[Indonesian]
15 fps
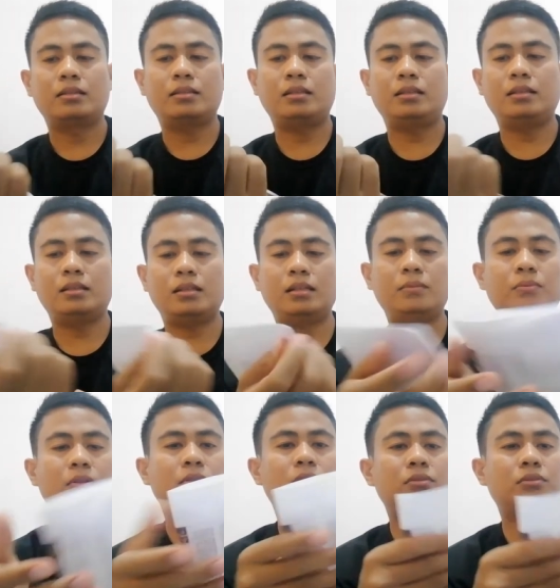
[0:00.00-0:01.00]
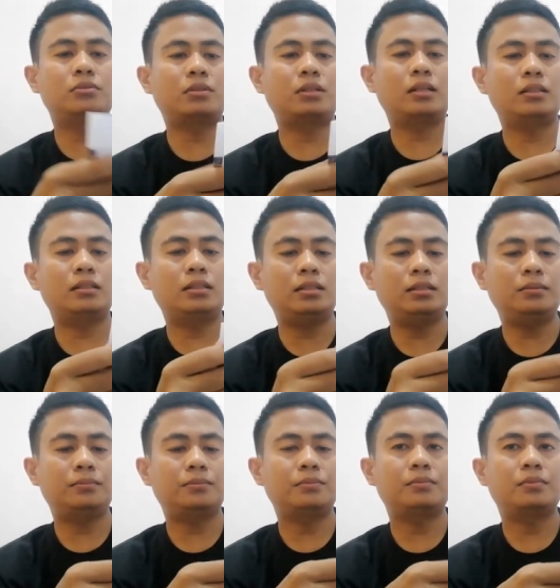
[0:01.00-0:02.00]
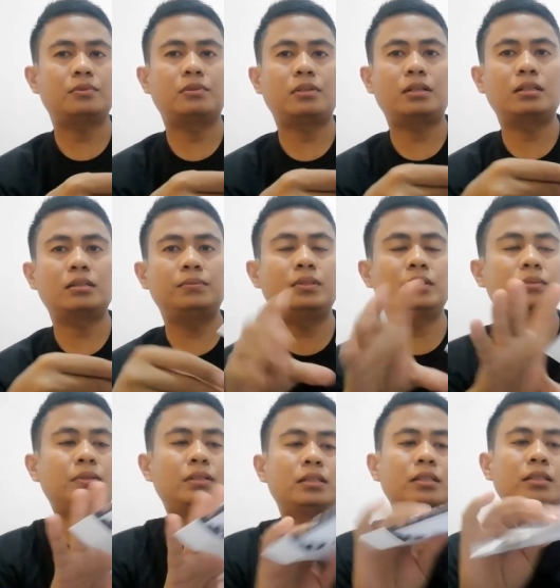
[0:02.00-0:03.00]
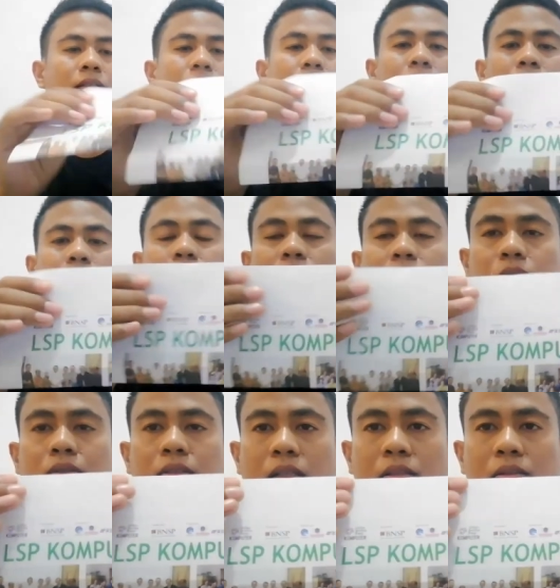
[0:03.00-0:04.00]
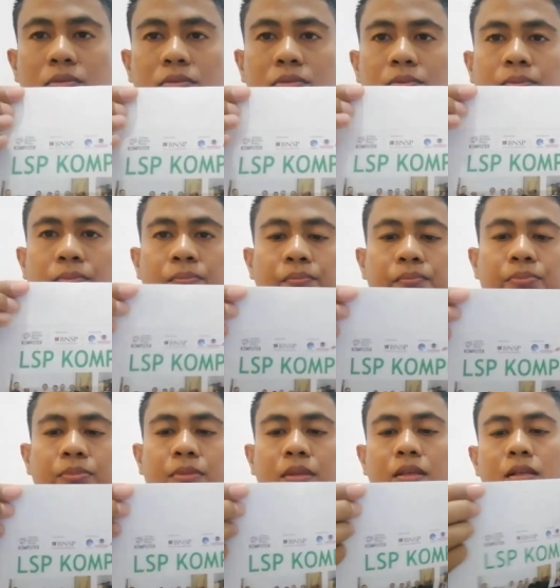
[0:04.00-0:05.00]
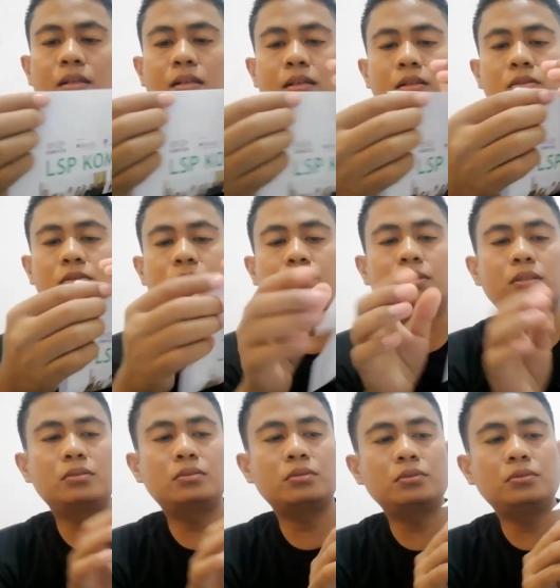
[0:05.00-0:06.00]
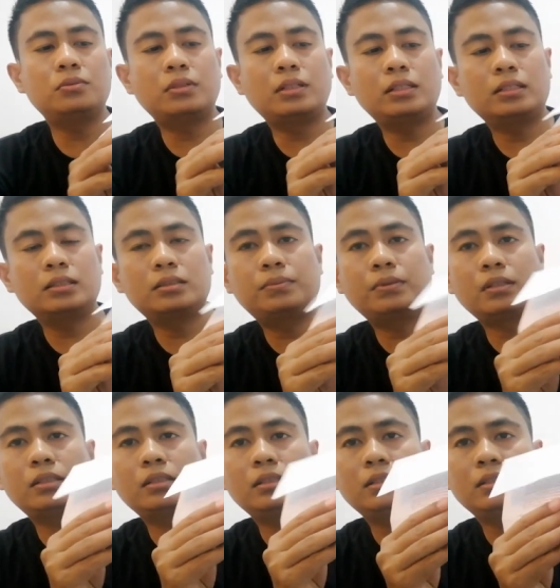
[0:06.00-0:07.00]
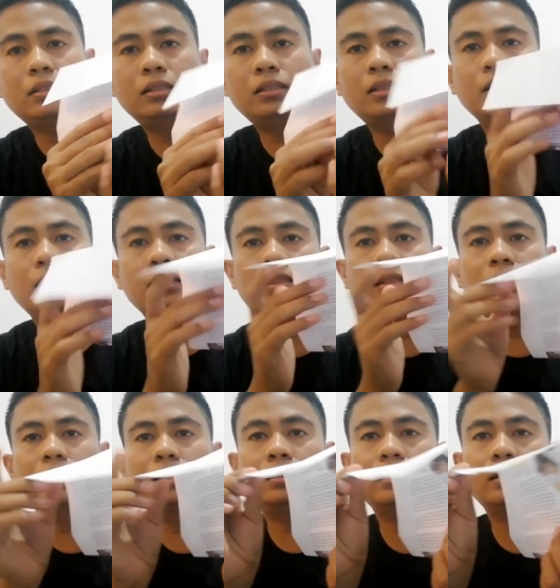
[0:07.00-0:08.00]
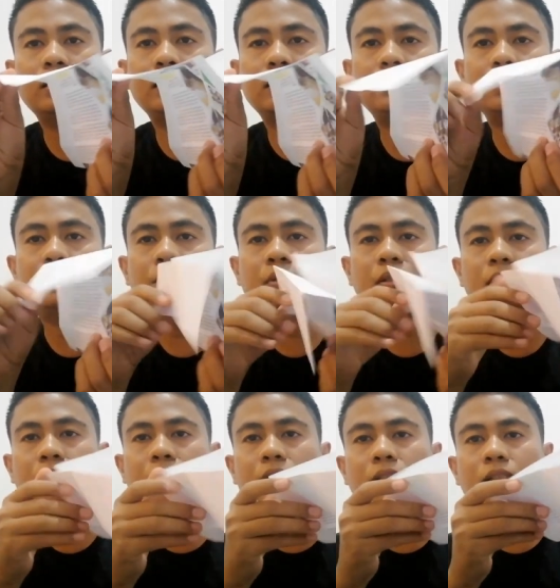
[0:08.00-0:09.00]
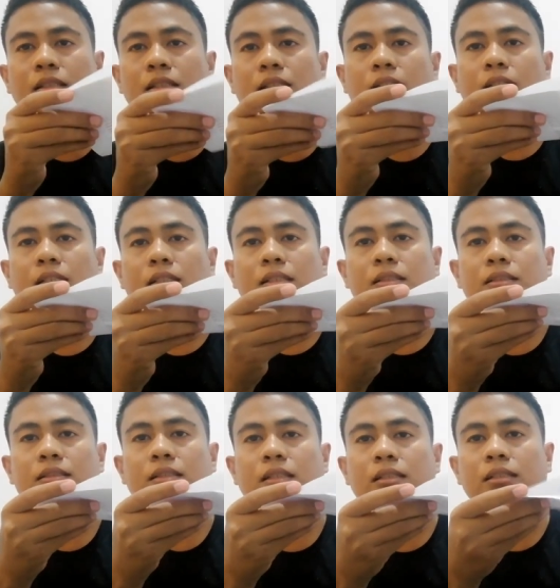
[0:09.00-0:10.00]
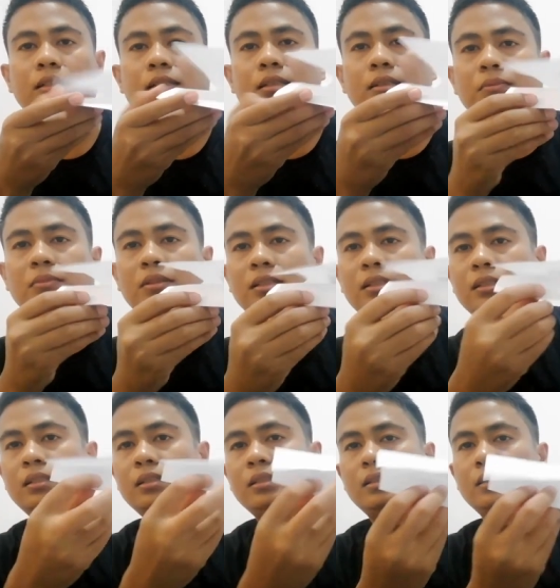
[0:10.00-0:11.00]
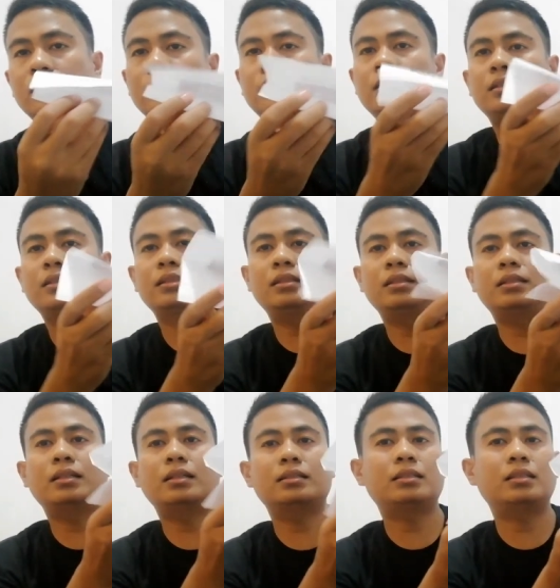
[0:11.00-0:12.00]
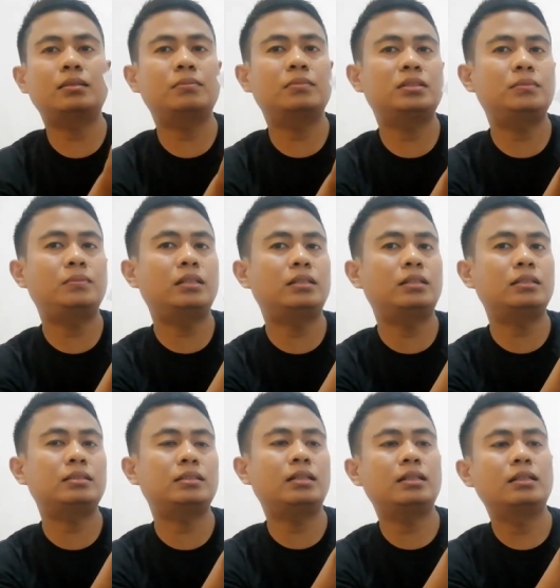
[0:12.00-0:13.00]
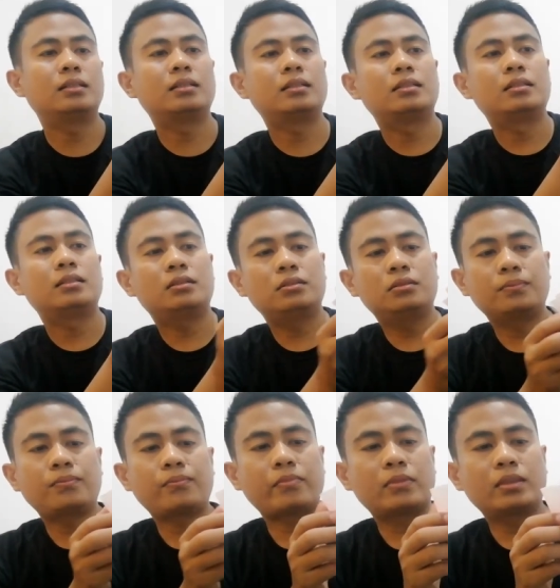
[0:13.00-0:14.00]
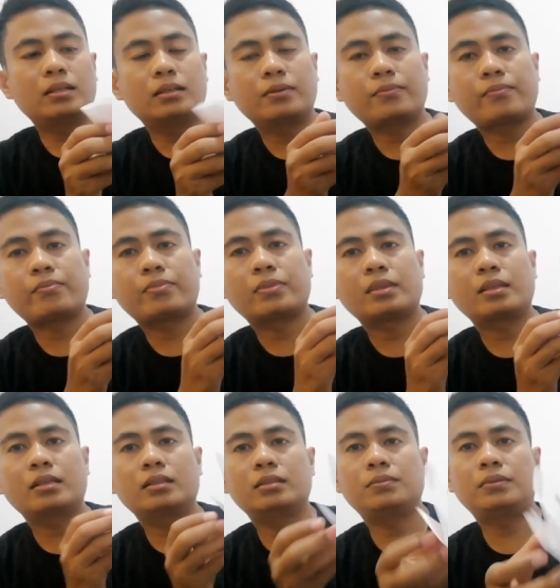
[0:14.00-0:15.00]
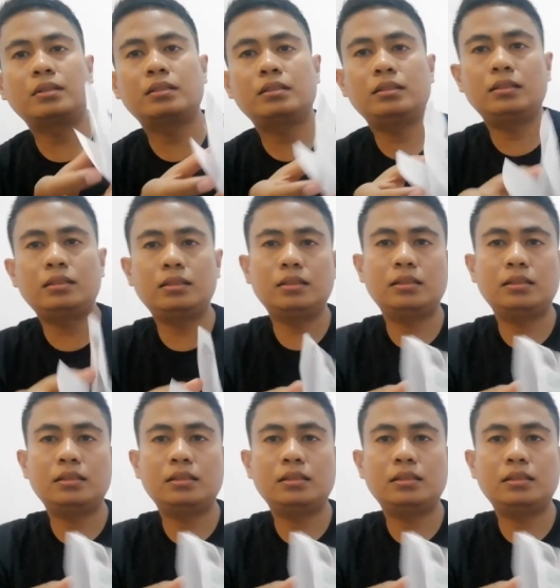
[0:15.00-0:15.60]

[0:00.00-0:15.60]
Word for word: sehingga bentuk suratnya kurang lebih seperti ini nih bentuk satu lalu bentuk duanya seperti ini yang ketiganya kecil seperti ini jadi Z nya menjadi tidak simetris ya nah, seperti